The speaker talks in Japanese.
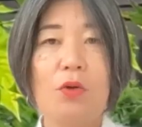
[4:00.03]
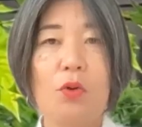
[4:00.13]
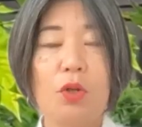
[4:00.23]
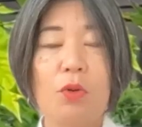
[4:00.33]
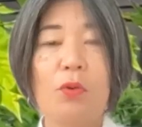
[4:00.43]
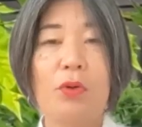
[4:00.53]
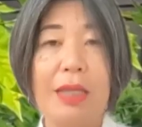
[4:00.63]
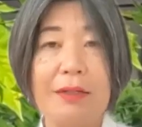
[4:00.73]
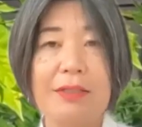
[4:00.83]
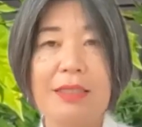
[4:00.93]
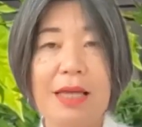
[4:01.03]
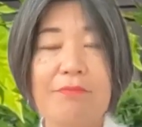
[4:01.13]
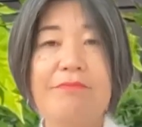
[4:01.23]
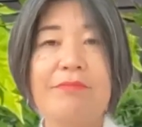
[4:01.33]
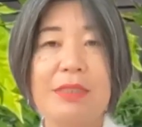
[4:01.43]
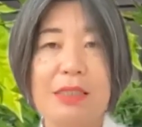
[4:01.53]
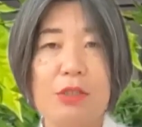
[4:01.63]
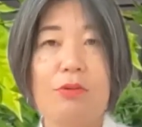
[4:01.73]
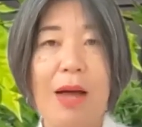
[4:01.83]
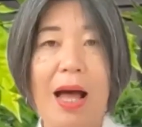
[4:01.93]
の音もたくさん
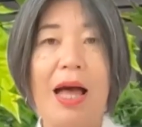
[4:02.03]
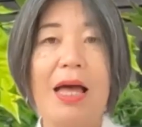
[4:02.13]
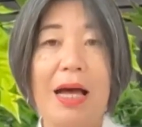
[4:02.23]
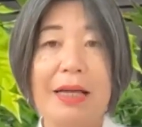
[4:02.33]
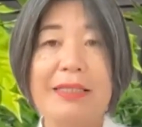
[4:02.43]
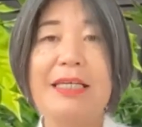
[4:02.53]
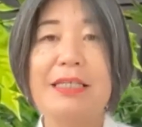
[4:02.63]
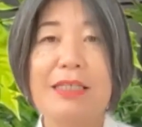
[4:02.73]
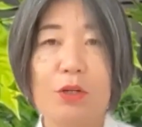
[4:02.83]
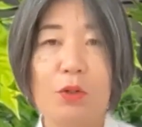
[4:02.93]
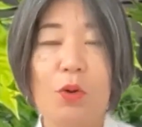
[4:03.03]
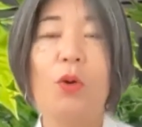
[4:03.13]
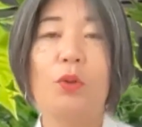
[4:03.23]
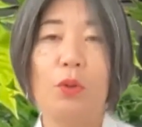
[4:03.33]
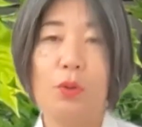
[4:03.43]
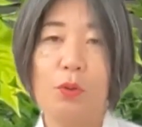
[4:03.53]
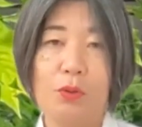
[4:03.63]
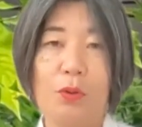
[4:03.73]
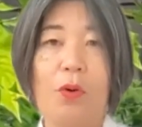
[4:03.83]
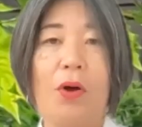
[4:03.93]
実は発生してるよという
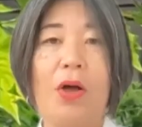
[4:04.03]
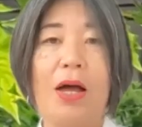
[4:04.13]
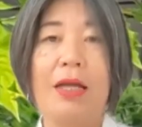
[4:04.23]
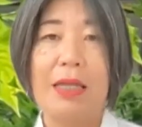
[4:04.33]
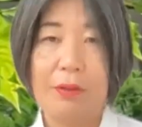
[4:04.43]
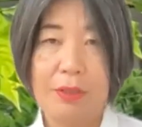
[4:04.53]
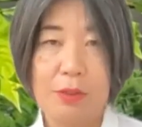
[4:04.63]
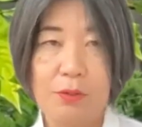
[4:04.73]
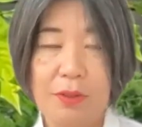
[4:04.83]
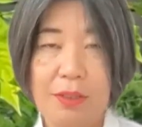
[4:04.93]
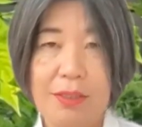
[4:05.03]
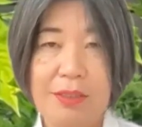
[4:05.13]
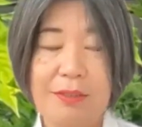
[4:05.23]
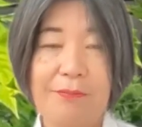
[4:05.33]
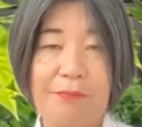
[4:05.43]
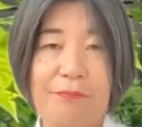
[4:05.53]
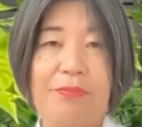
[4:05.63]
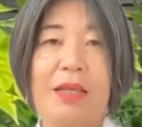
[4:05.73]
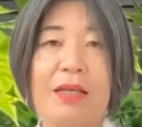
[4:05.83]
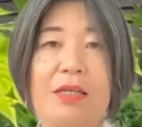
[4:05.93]
ことなのだそうです。
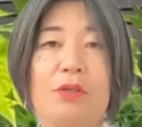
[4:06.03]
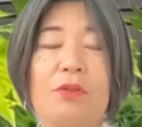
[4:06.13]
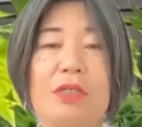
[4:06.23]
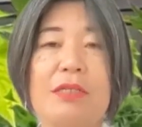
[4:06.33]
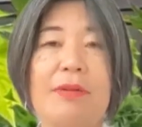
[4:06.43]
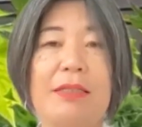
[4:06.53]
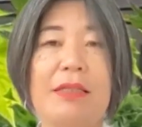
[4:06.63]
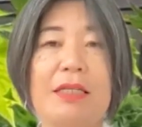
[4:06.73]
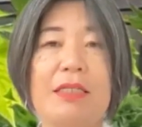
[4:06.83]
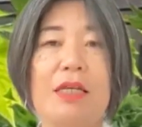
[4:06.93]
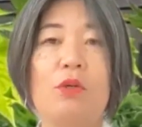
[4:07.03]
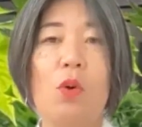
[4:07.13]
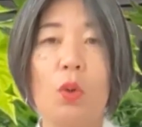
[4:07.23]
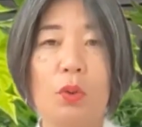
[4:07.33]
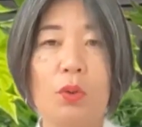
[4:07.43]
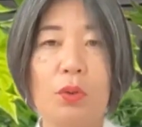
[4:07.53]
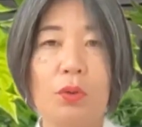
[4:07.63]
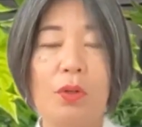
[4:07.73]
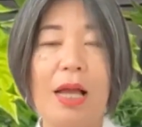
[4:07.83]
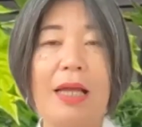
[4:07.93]
でその一番出してる音とい
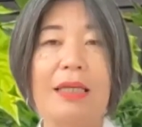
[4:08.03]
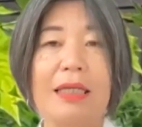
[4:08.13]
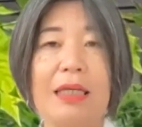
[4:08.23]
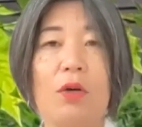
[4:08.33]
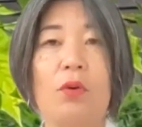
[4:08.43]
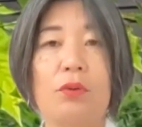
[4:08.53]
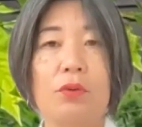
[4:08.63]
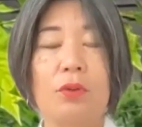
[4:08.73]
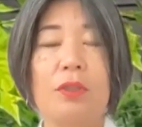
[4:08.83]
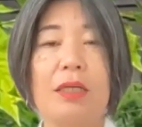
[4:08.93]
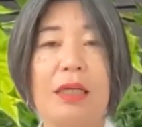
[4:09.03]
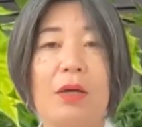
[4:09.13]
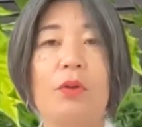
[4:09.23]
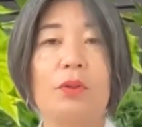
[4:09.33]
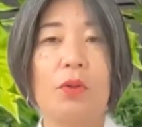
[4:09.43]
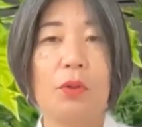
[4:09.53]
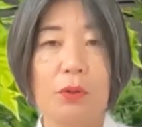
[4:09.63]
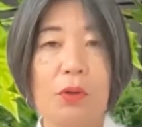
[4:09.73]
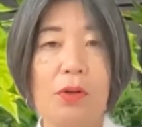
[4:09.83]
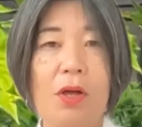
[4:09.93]
うのが気音といって基本の
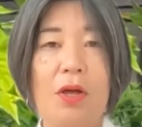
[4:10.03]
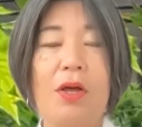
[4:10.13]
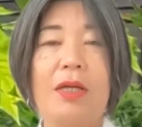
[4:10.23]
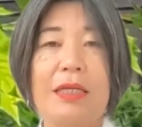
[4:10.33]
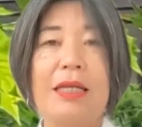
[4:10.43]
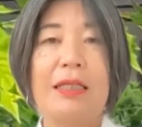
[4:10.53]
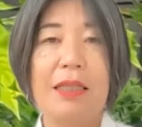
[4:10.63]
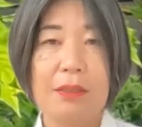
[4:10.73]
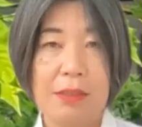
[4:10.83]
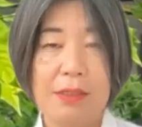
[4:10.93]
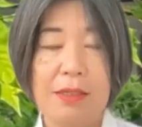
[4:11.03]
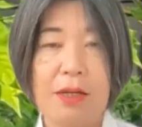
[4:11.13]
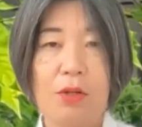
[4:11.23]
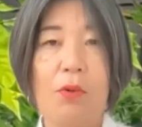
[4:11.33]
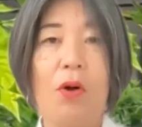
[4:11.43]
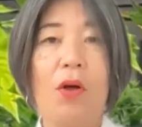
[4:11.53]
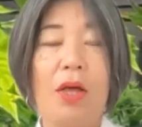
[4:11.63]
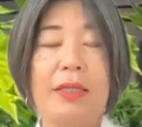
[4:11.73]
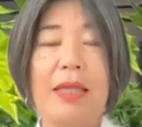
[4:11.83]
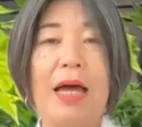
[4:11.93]
音になってるんですけれども
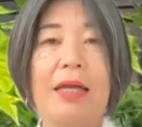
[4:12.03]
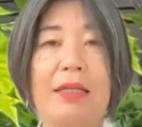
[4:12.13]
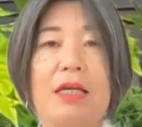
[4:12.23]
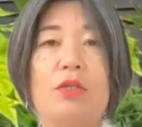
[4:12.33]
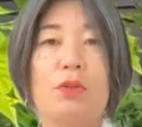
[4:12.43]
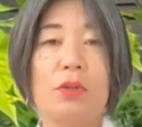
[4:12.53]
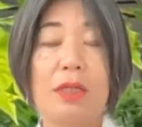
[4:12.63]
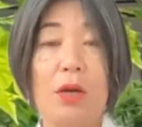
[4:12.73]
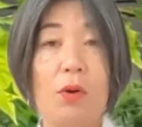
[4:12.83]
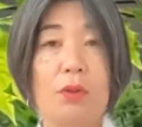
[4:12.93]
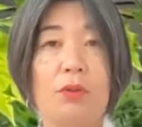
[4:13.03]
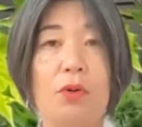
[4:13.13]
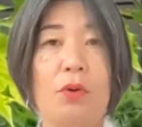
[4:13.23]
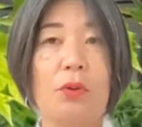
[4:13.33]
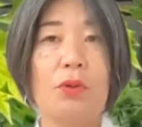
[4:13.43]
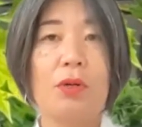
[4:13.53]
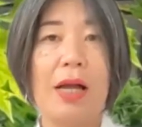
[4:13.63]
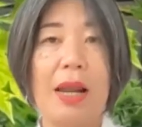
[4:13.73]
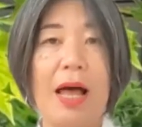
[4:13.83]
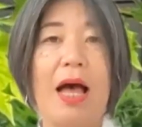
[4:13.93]
大体その基本の音
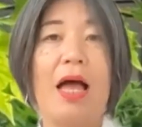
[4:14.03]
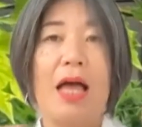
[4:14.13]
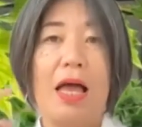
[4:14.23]
から